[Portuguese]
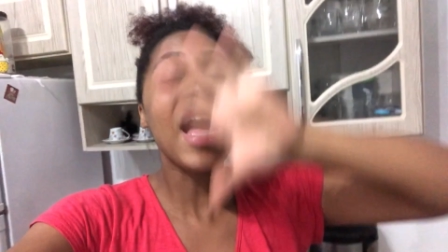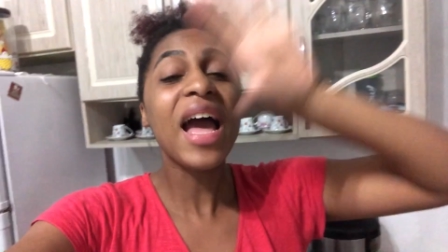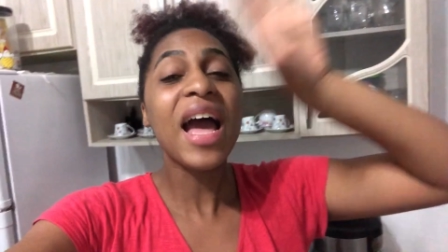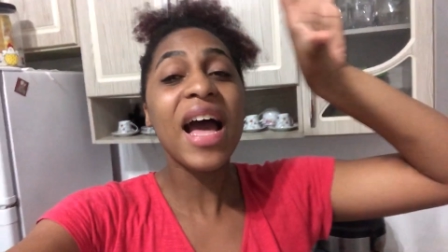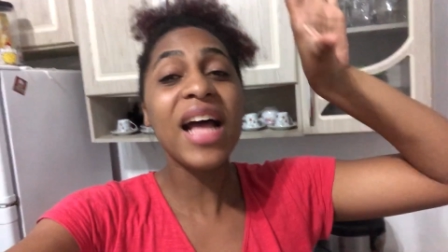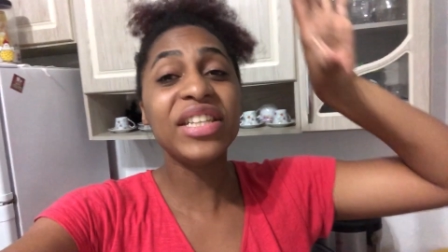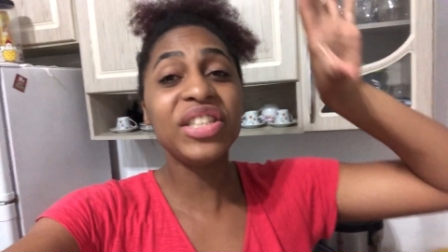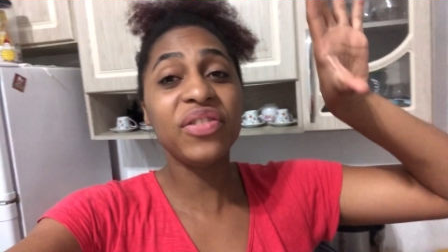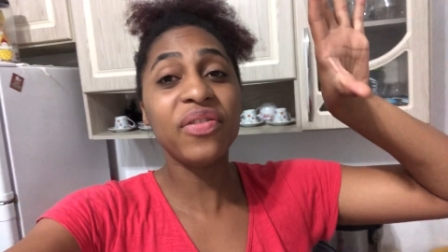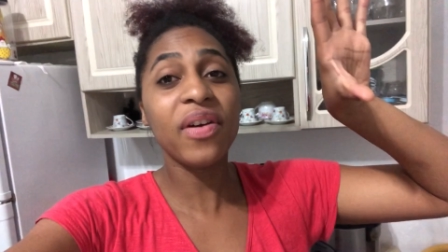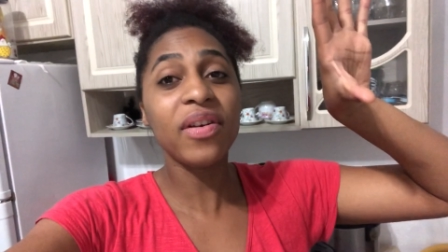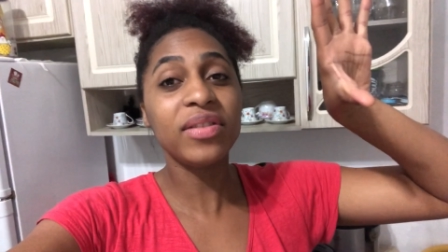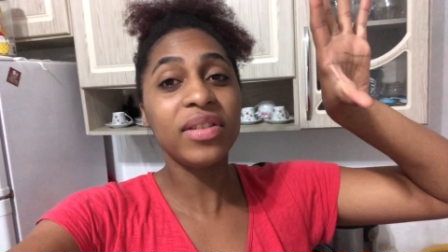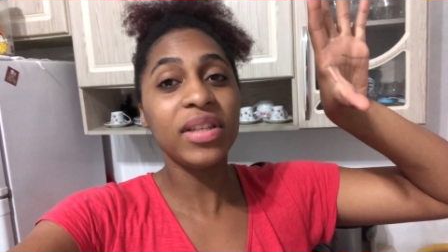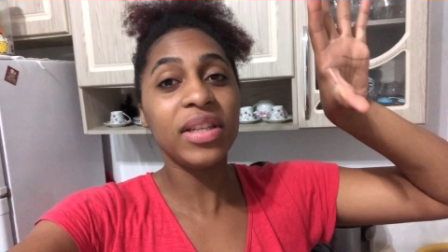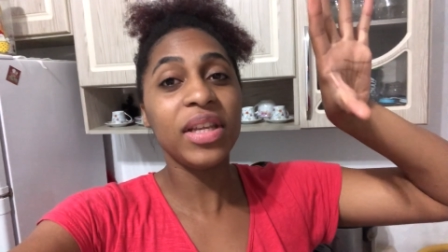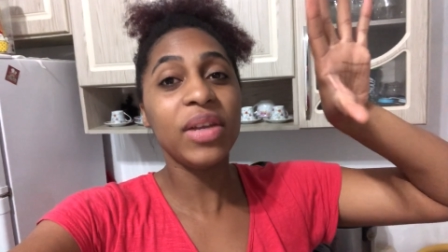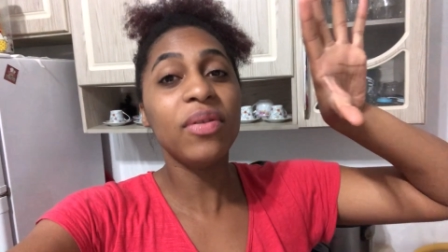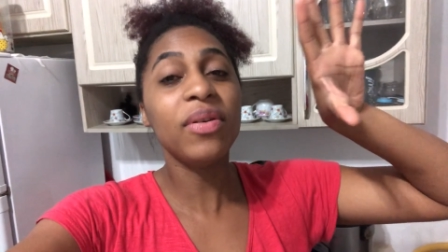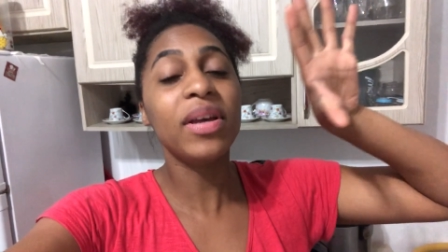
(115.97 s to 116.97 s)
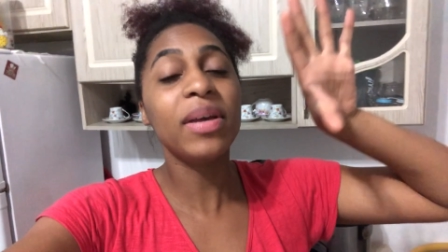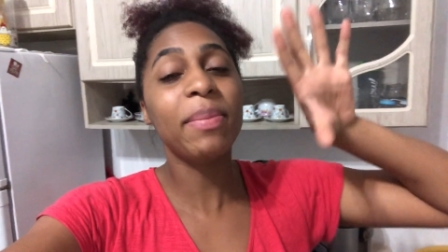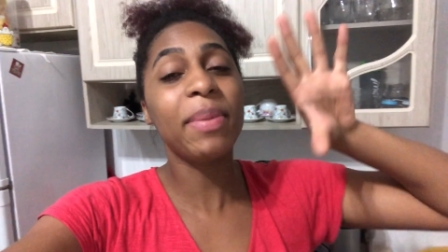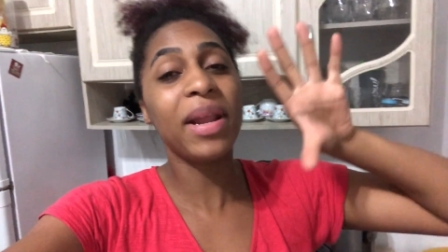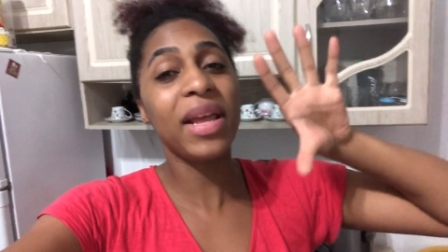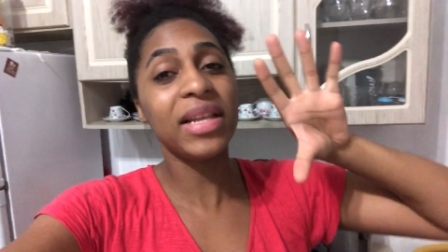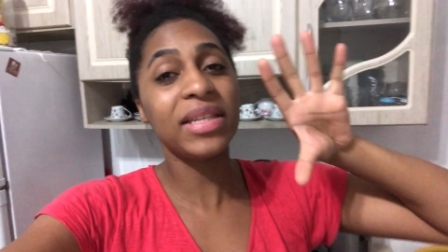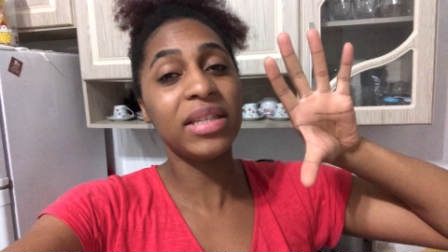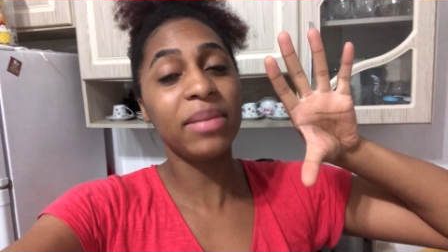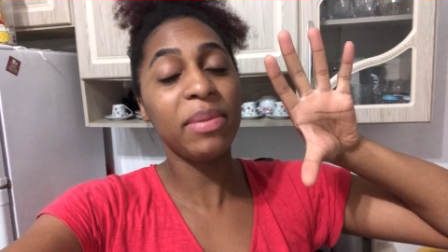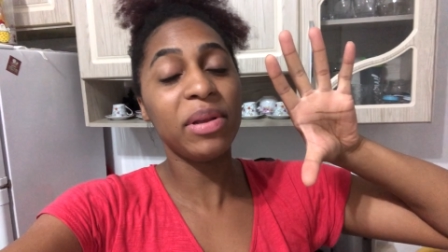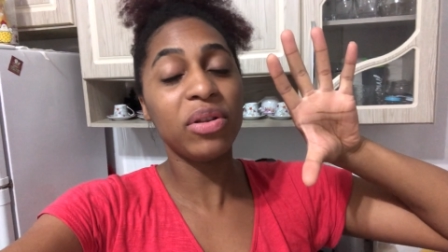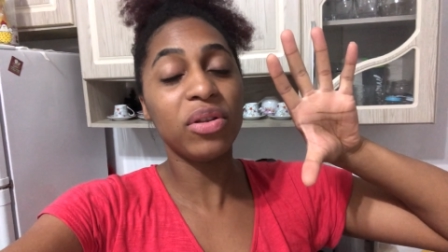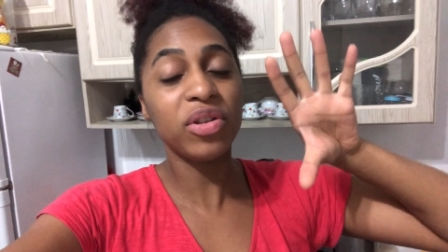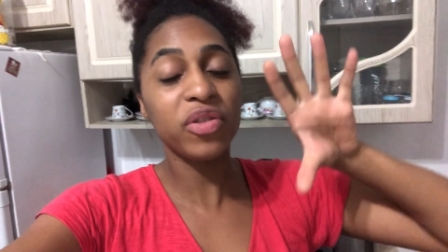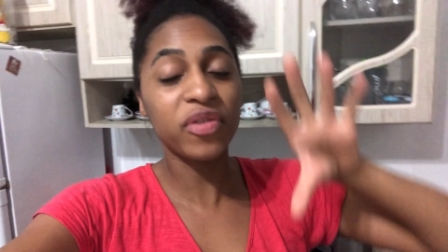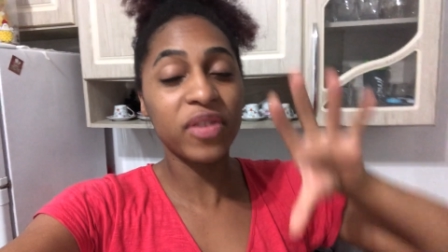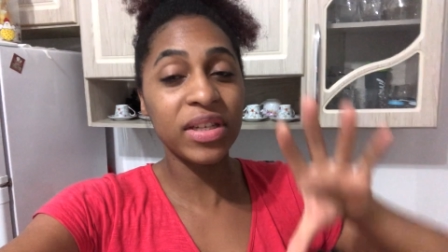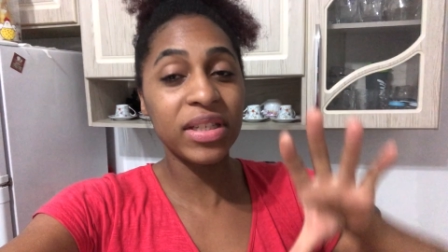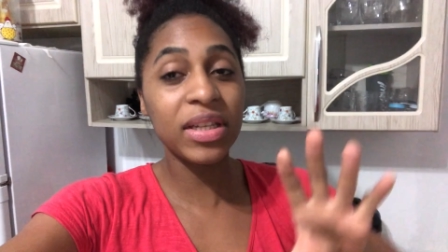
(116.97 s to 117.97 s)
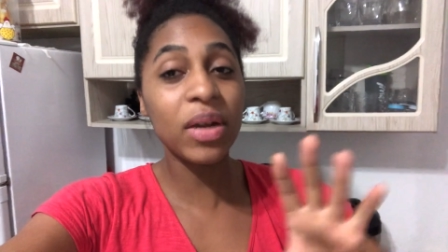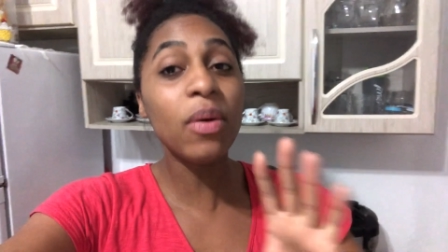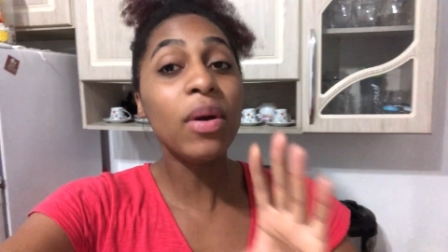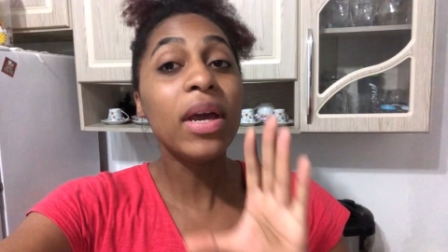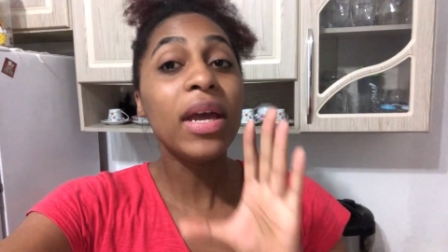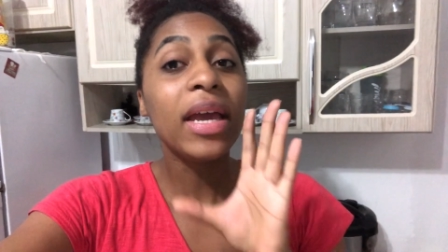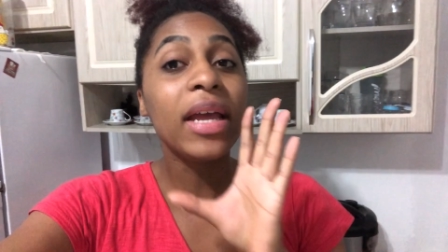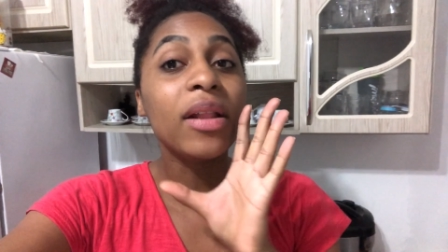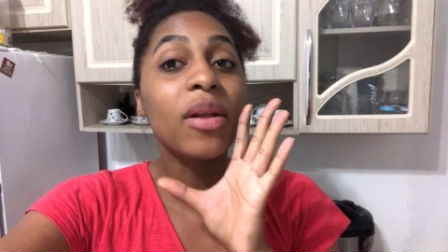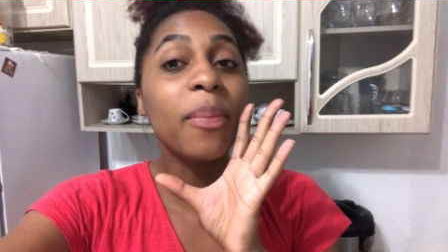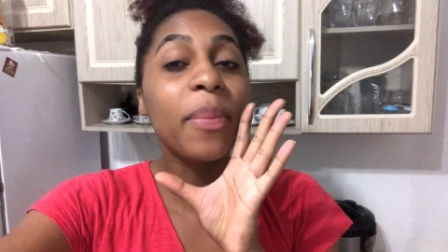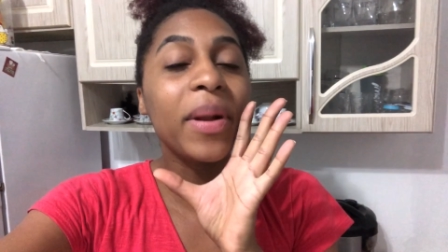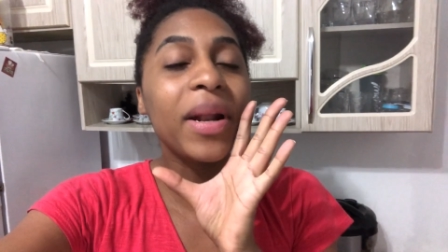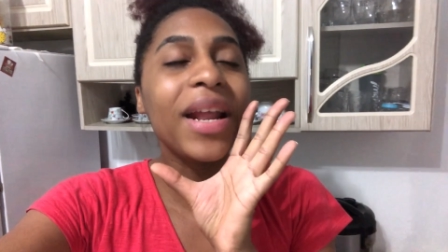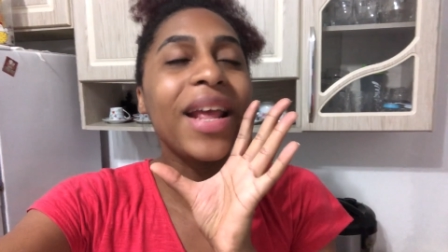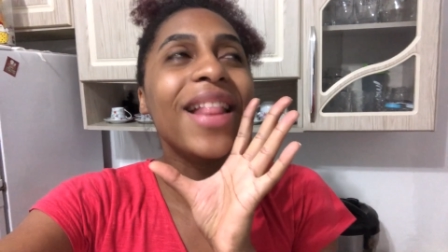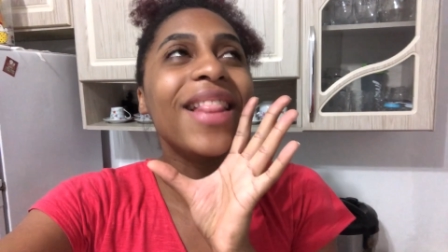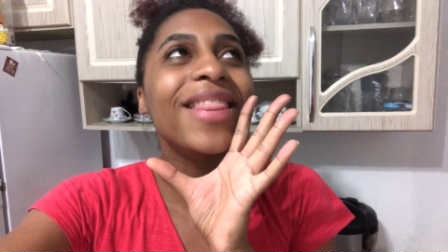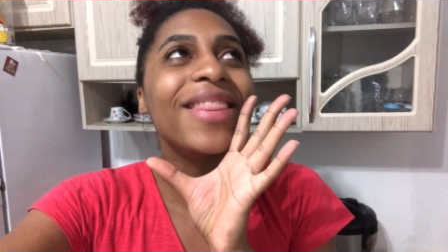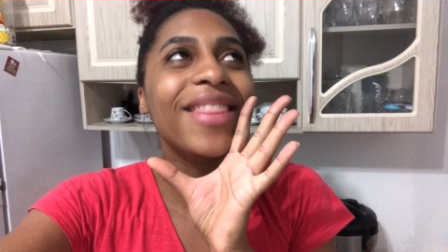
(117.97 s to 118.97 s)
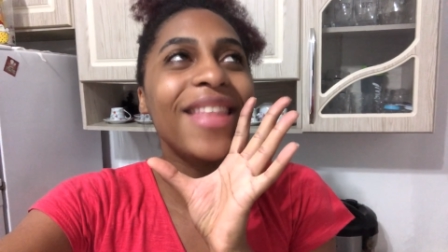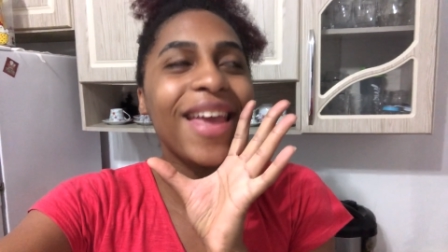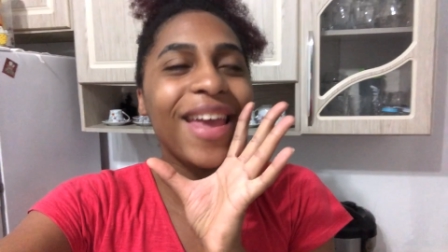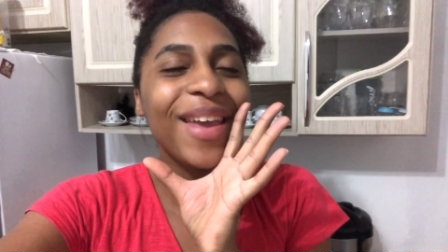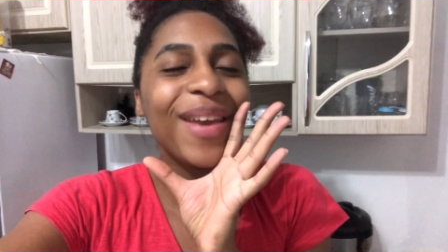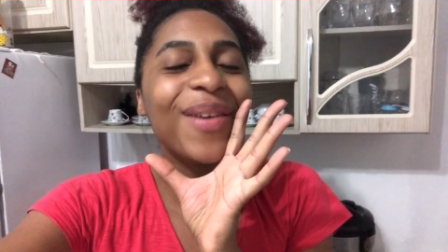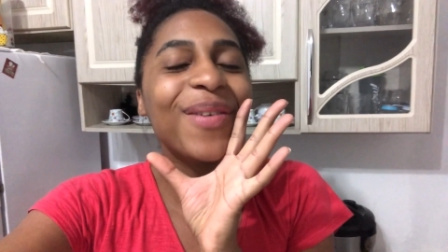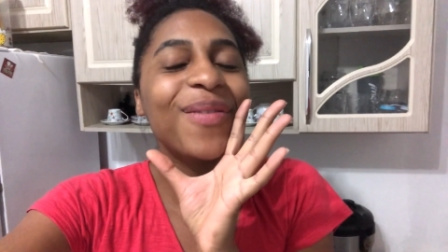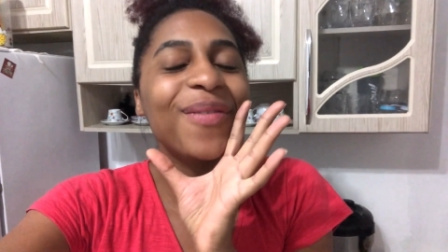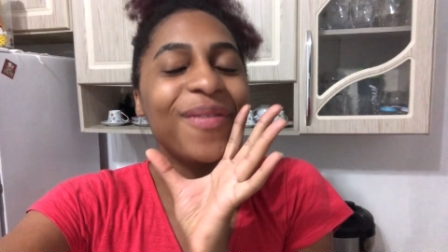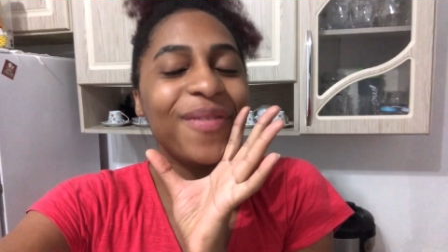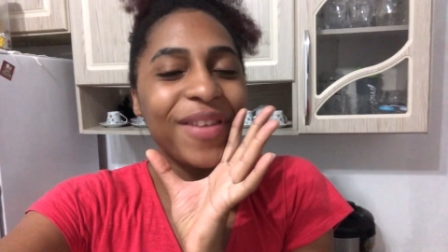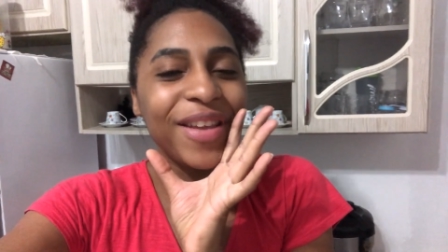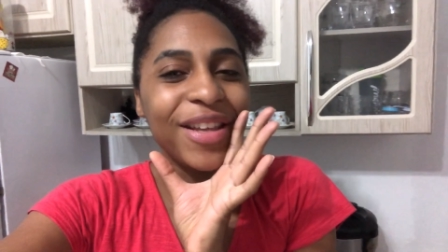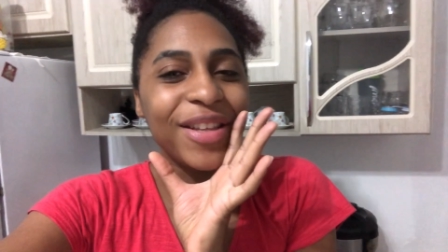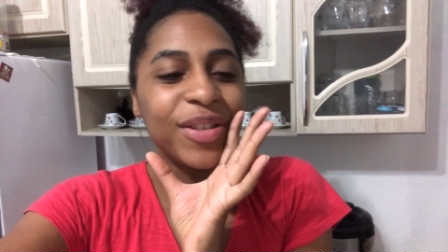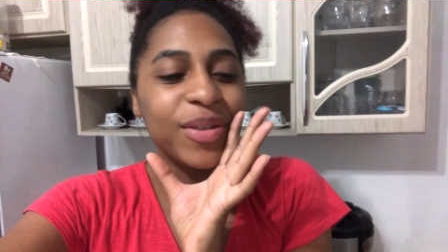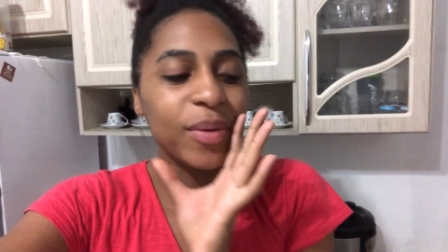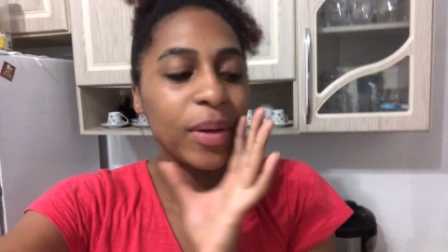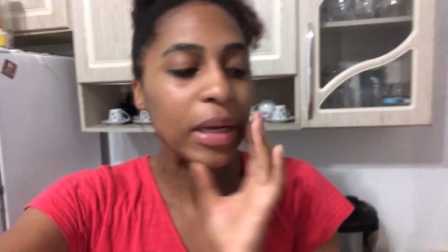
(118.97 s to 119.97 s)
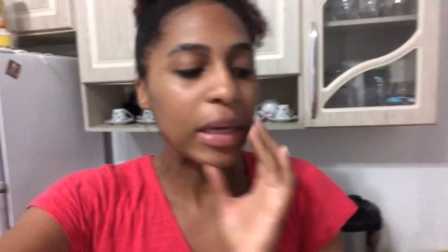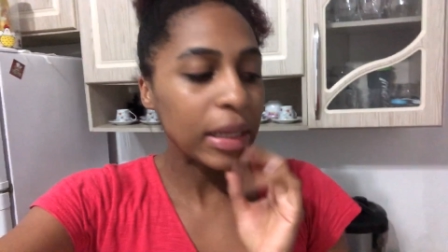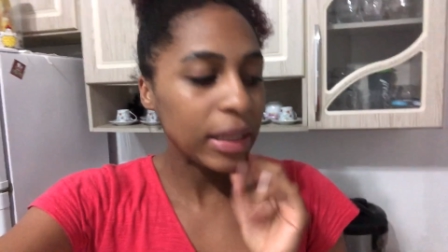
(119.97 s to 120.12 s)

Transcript: ativar o sininho para receber notificação e não perder nenhum vídeo.